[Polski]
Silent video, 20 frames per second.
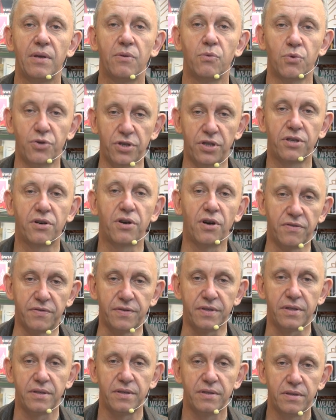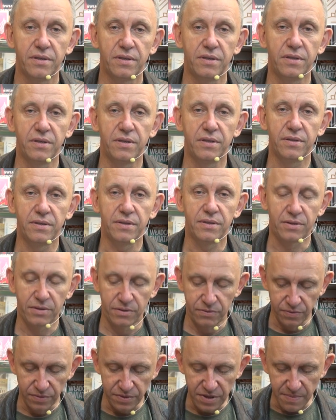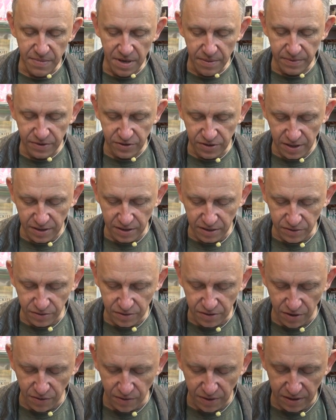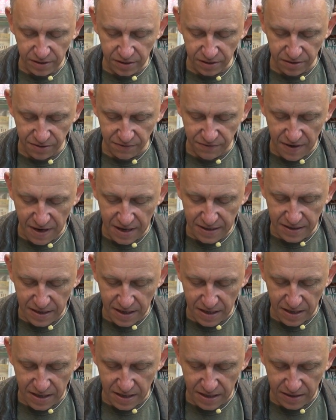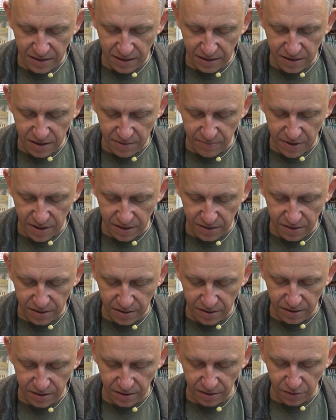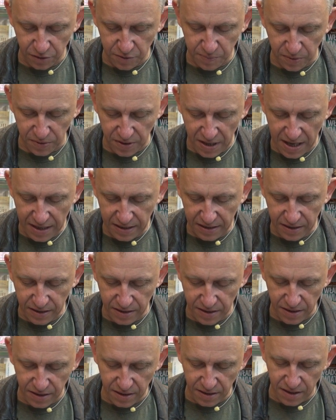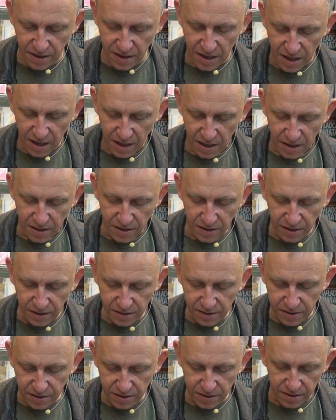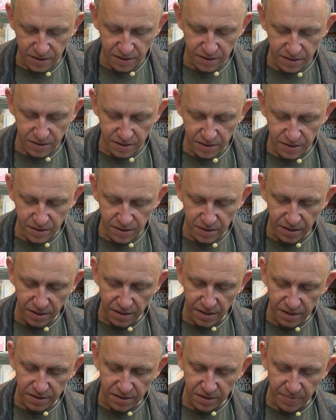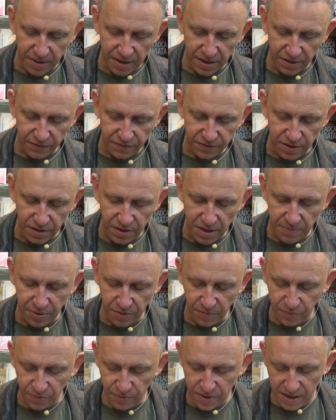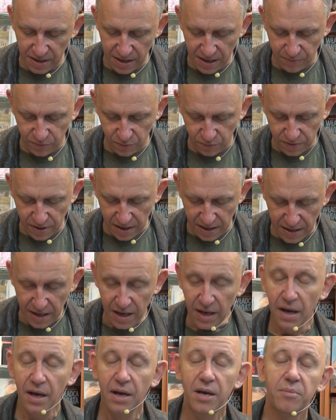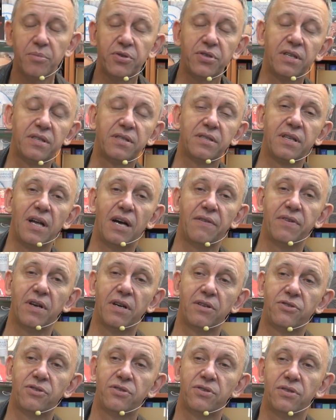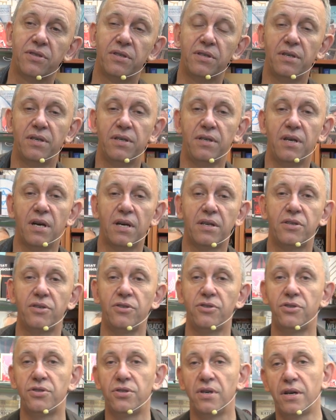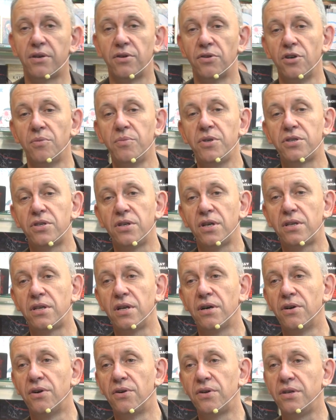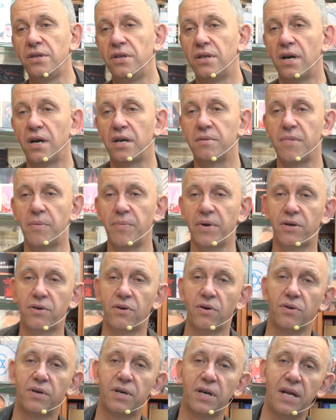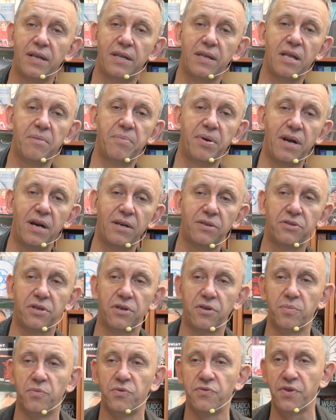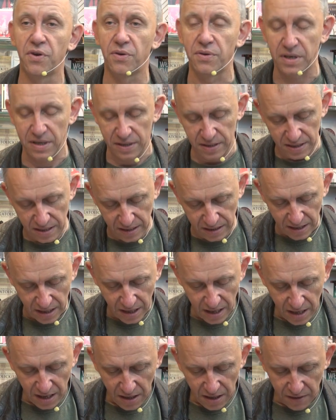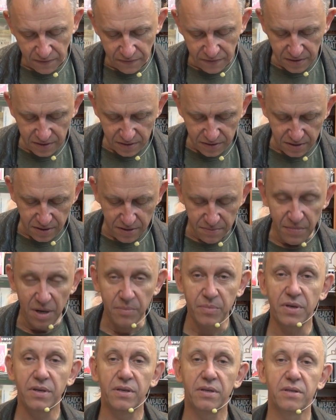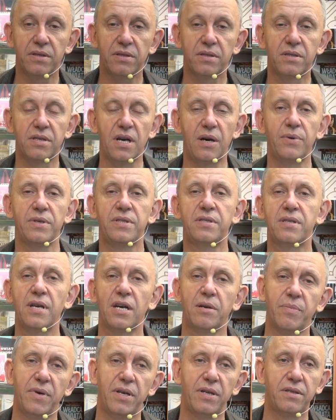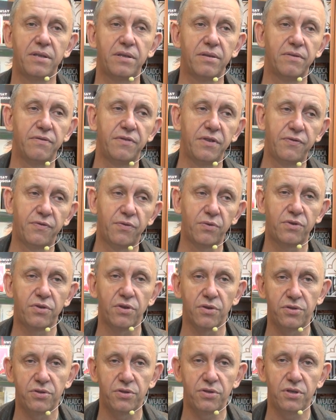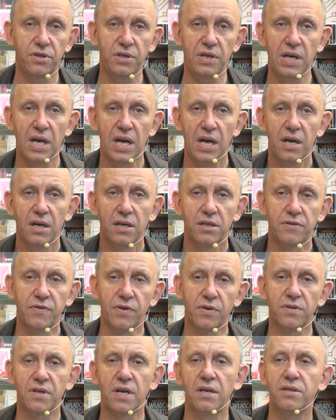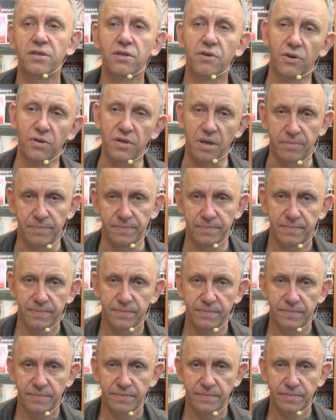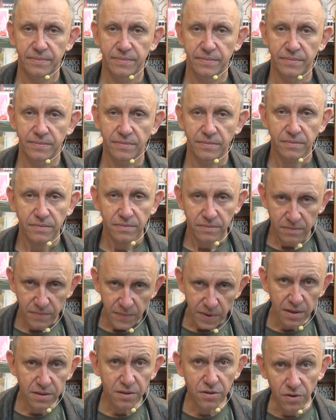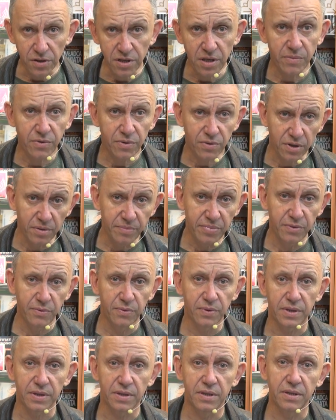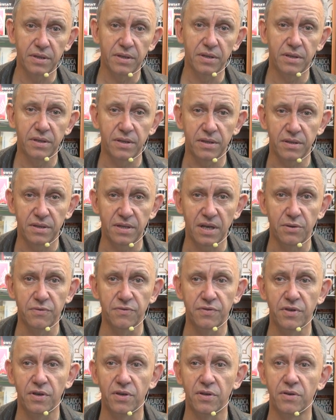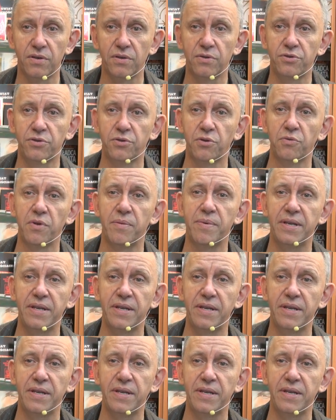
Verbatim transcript: użytkowy. Tu nie mamy żadnego teoretyzowania na temat gospodarki i nikt, Ignacy Baranowski, nie próbuje nam tutaj przedstawiać, jakichś ekonomicznych teorii, tak? Mamy konkretne branże omówione, tak? Więc mamy cały segment wytwórczości związany z koniem z koniem, który był e, zarówno źródłem